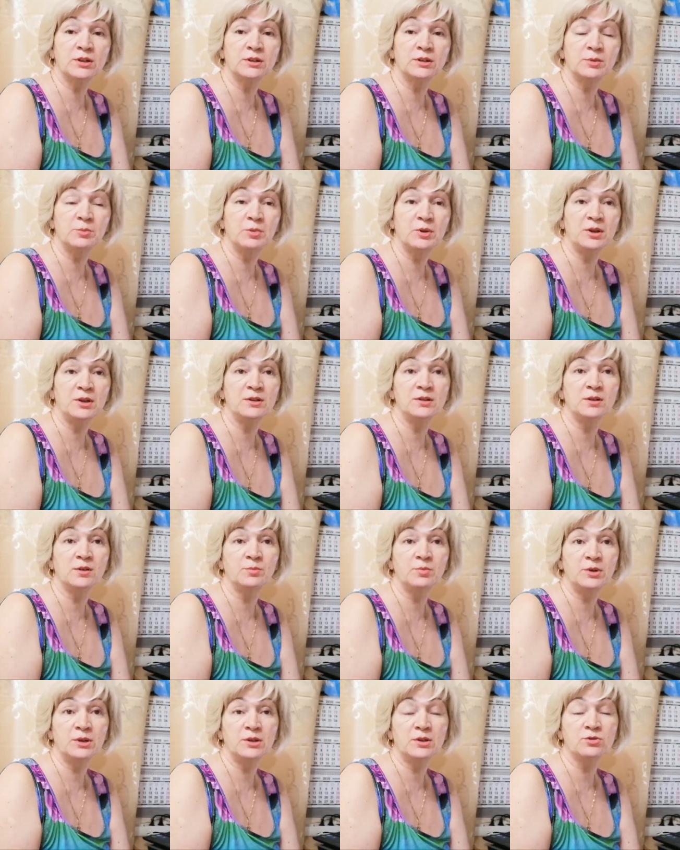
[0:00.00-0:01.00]
это,
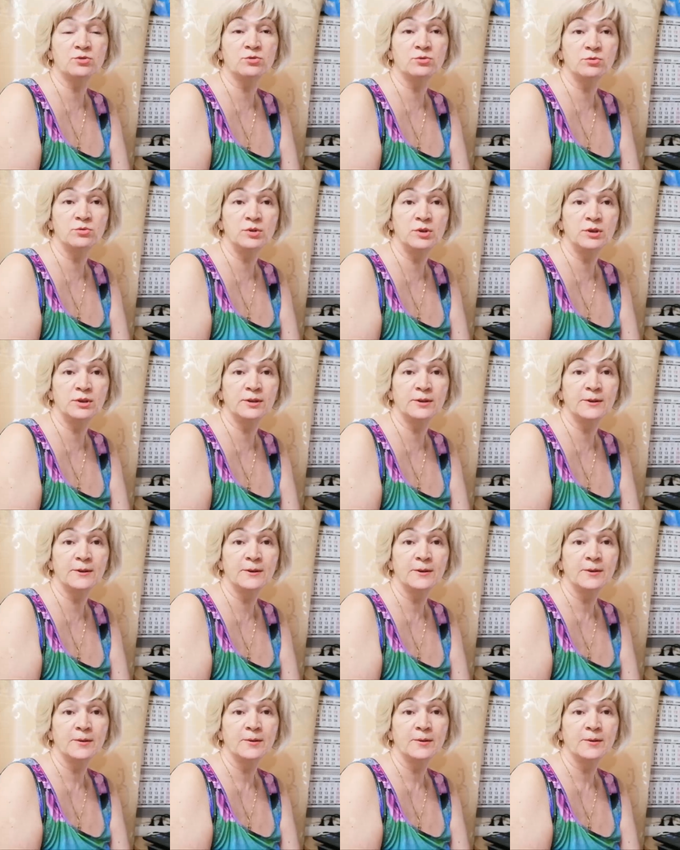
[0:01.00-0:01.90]
перетерпеть. а что делать?